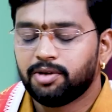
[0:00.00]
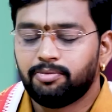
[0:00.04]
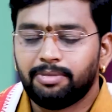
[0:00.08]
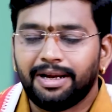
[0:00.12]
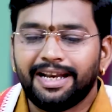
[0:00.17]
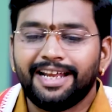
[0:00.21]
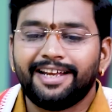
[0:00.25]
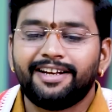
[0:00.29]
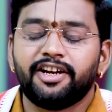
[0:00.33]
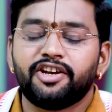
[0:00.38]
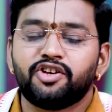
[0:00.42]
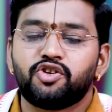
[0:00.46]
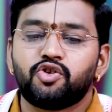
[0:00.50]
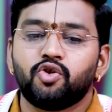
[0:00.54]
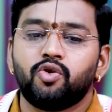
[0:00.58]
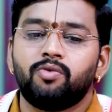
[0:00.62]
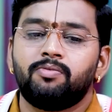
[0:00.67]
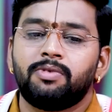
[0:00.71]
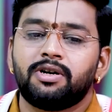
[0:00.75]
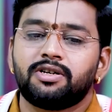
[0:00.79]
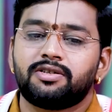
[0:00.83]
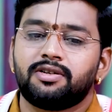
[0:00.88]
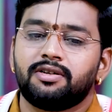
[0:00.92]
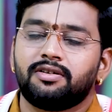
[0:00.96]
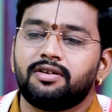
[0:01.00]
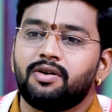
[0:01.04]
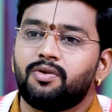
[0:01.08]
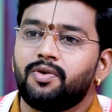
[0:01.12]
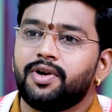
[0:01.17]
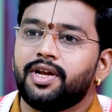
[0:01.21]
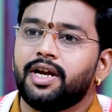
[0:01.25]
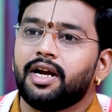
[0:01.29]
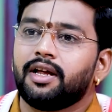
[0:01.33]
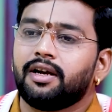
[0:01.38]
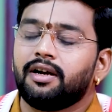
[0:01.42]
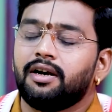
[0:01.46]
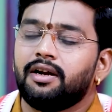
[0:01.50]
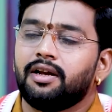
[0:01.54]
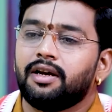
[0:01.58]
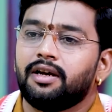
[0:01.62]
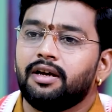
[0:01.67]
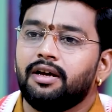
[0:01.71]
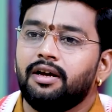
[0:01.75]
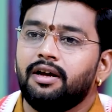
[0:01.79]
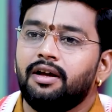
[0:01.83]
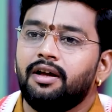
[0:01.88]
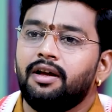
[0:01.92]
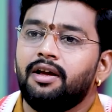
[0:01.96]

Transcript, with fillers: மலிக்னன் டியூமர்ஸ் இருக்கக்கூடிய இடங்களுக்கு